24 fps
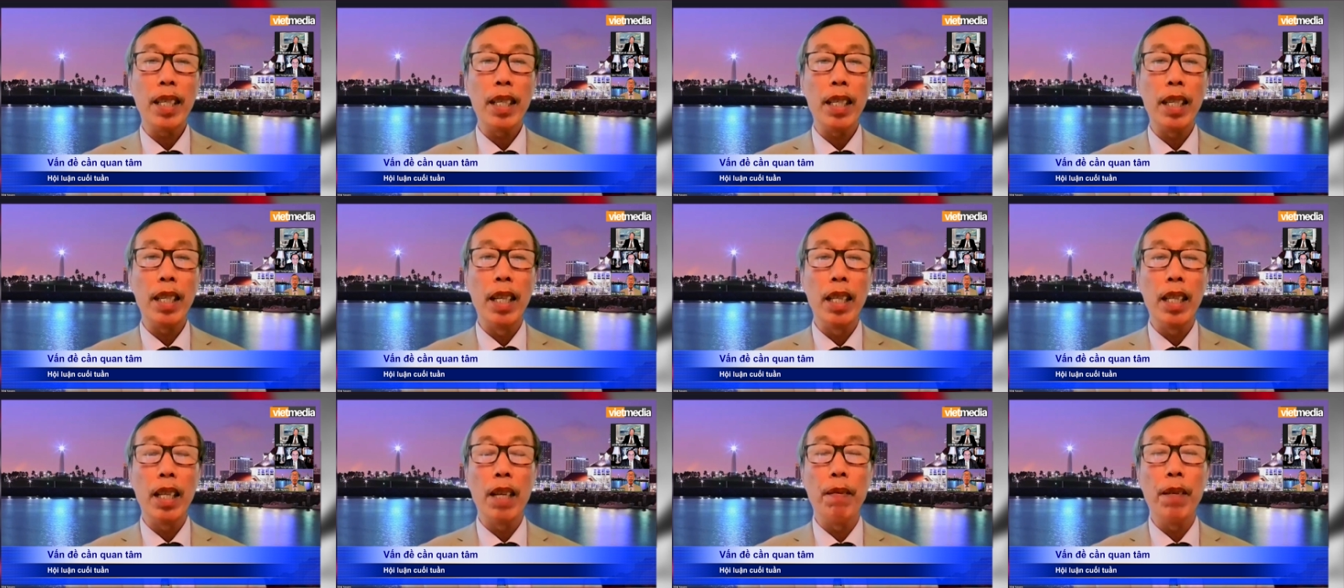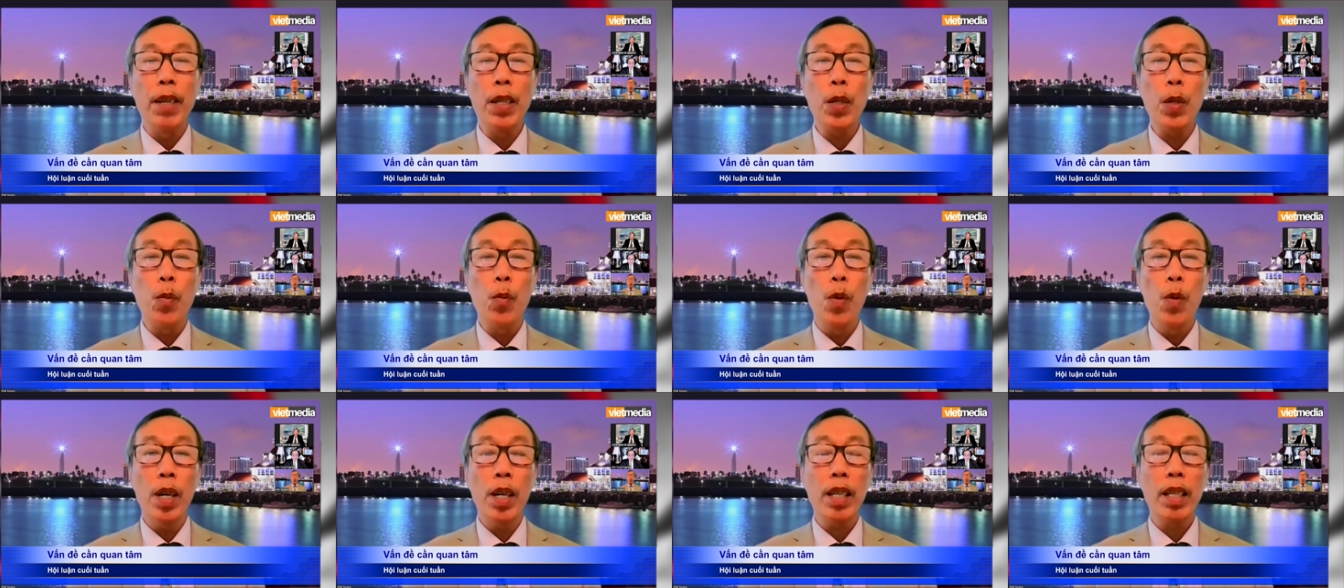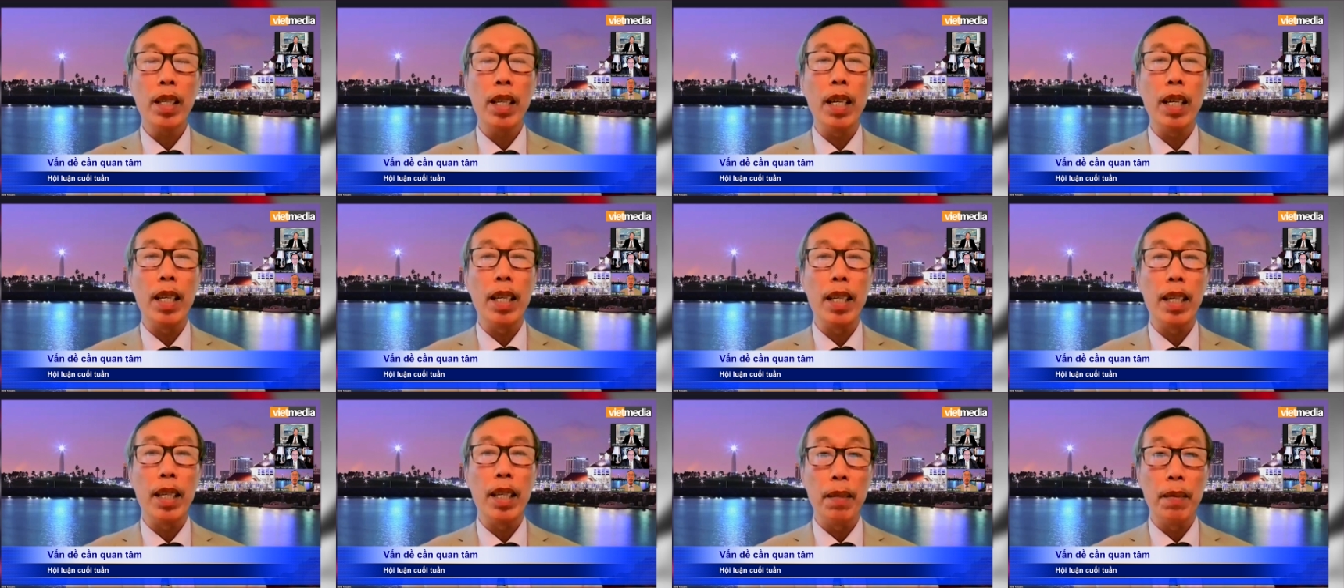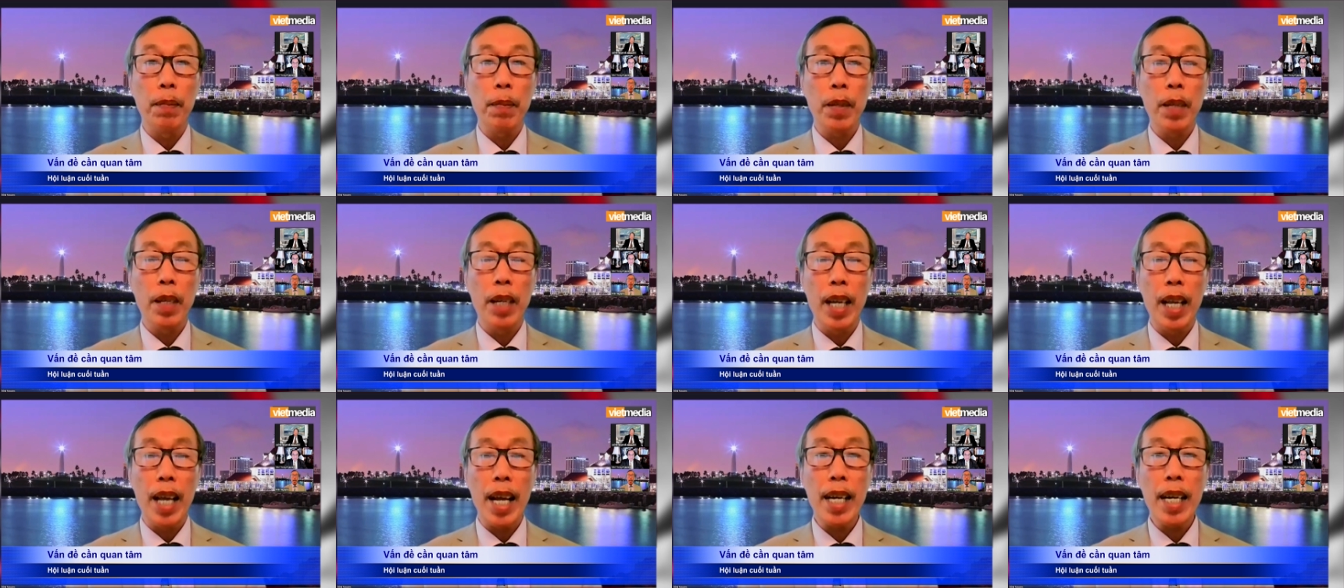nhìn từ phía Trung Quốc thì
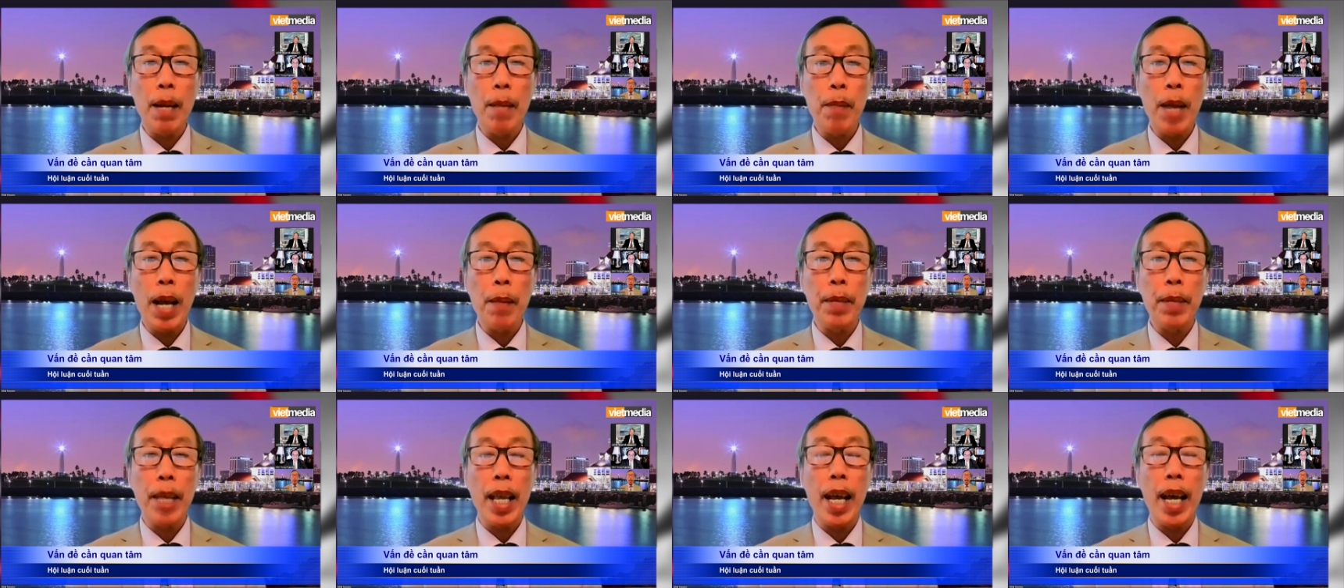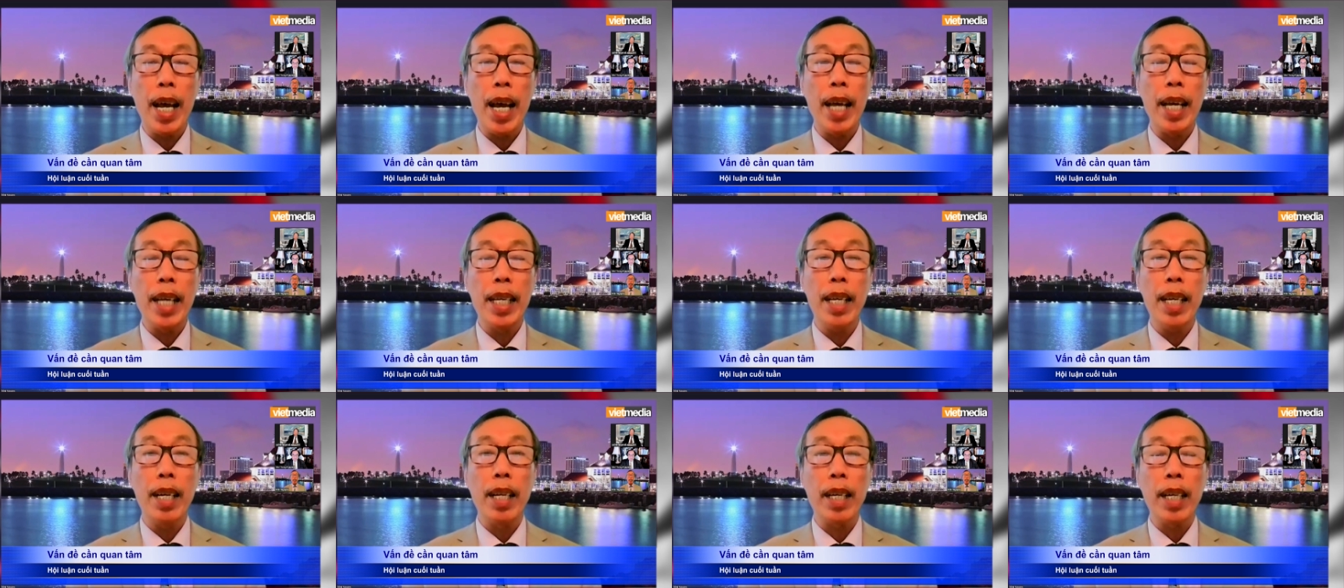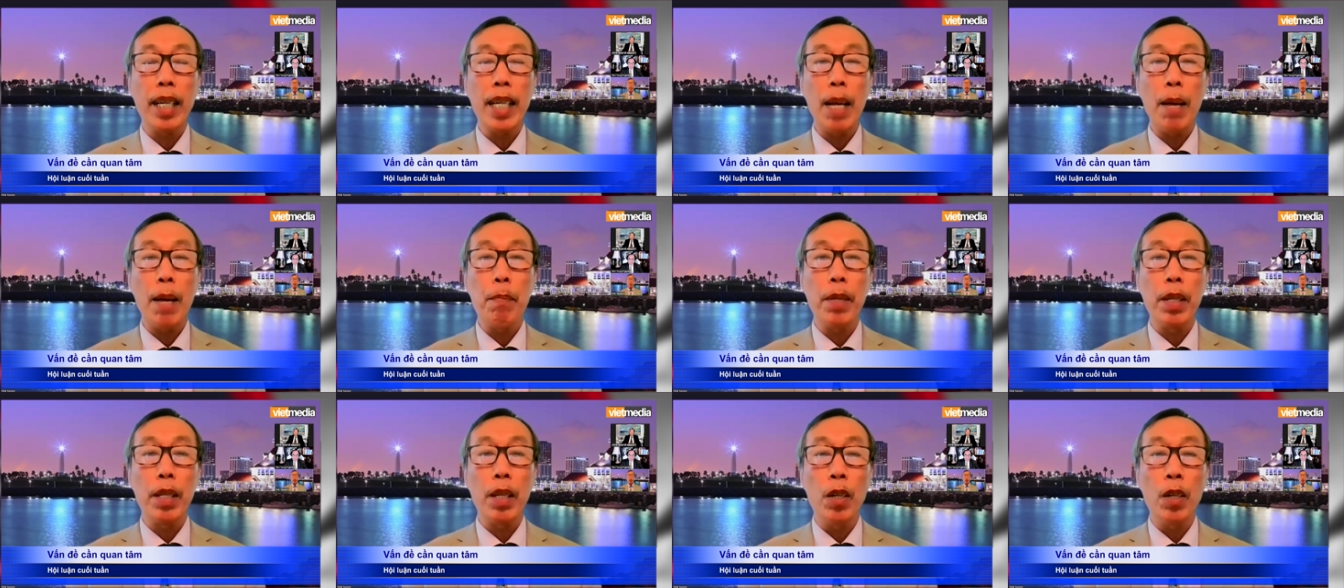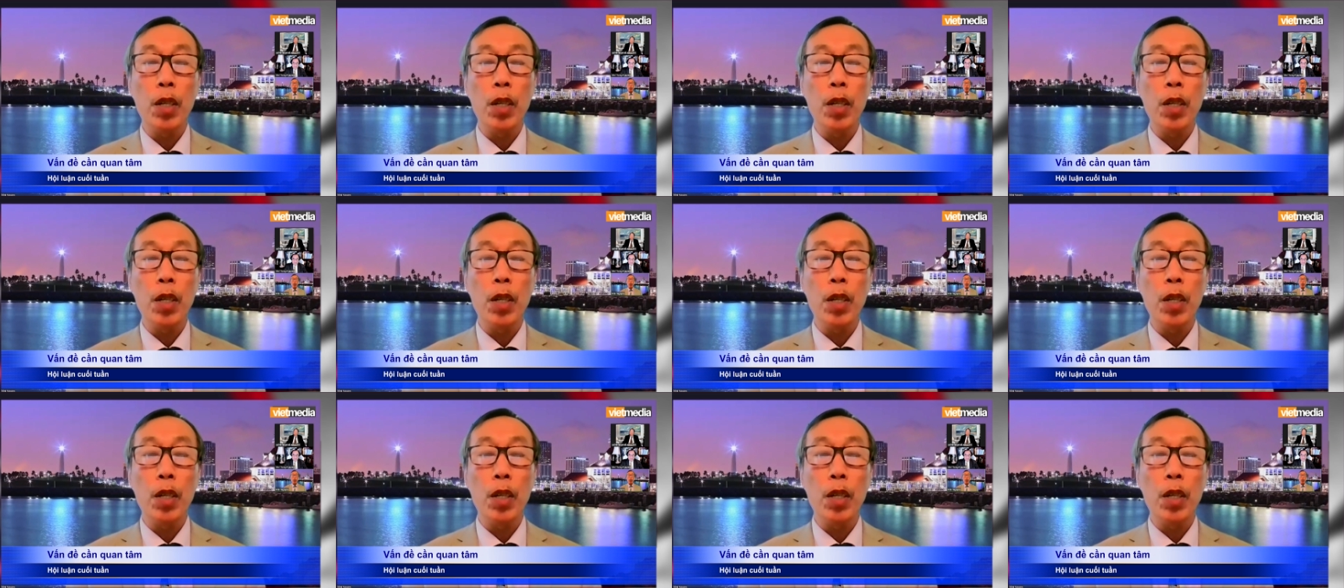có lẽ năm 22 là cái năm mà